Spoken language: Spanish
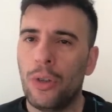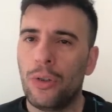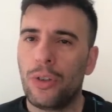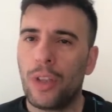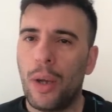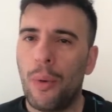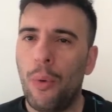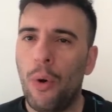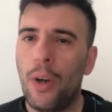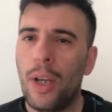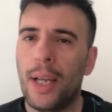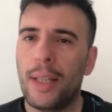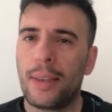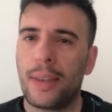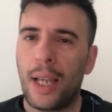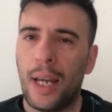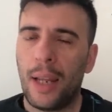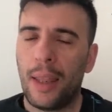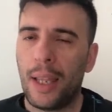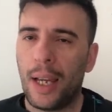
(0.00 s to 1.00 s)
te voy a
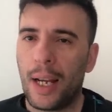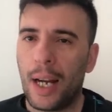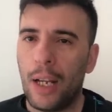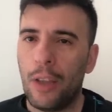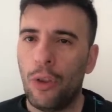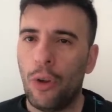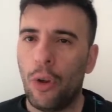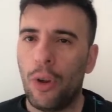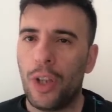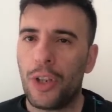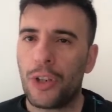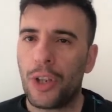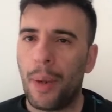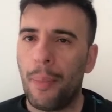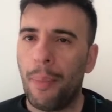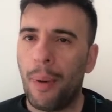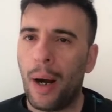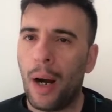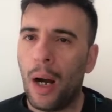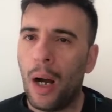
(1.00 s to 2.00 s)
estar dejando de
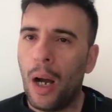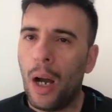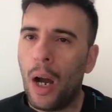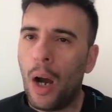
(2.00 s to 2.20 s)
chapa